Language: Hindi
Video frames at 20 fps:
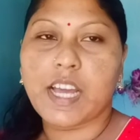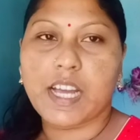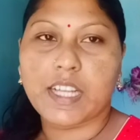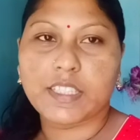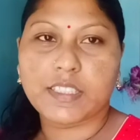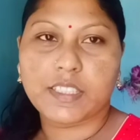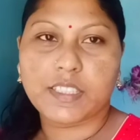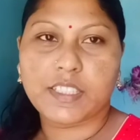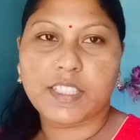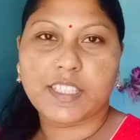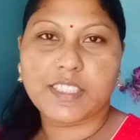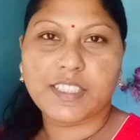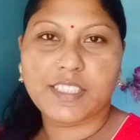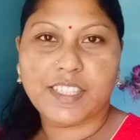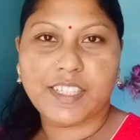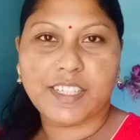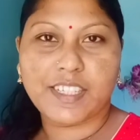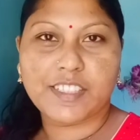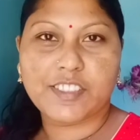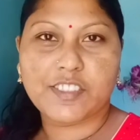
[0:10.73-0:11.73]
आज है
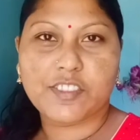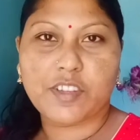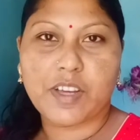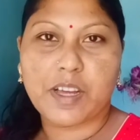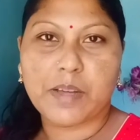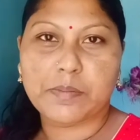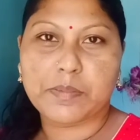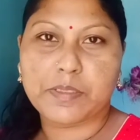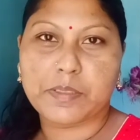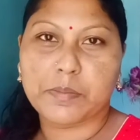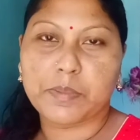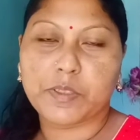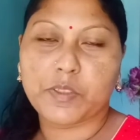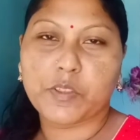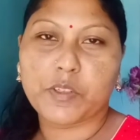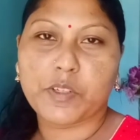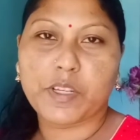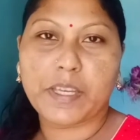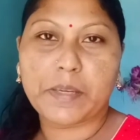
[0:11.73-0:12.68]
धनतेरस तो आप सभी को